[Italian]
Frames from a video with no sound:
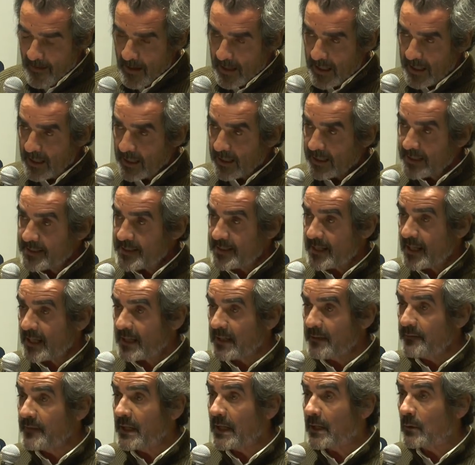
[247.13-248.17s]
eh, che si
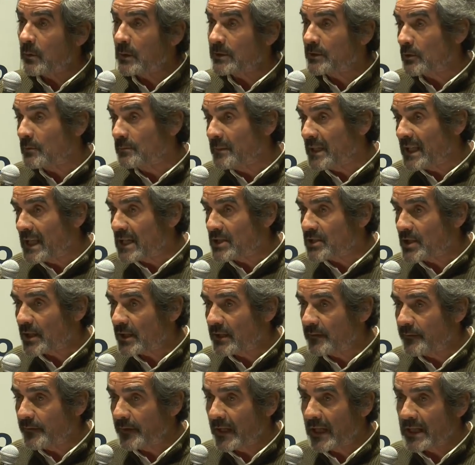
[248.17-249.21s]
arrivi a 4.000
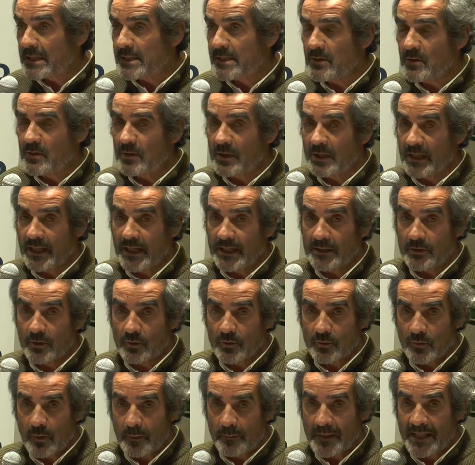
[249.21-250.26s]
certificazioni entro
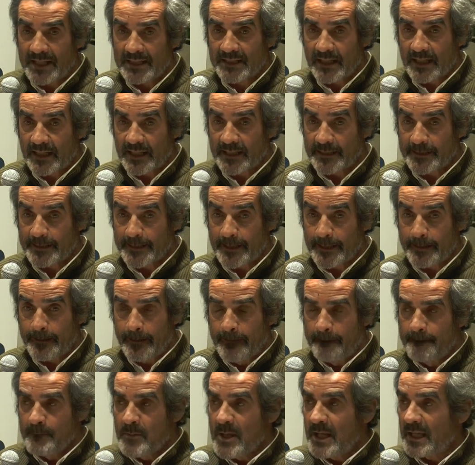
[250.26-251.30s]
il
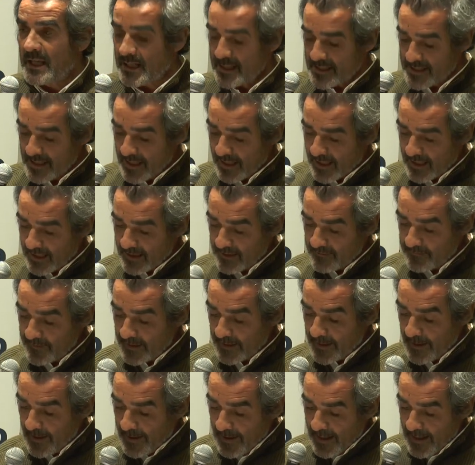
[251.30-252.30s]
2030 e che si arrivi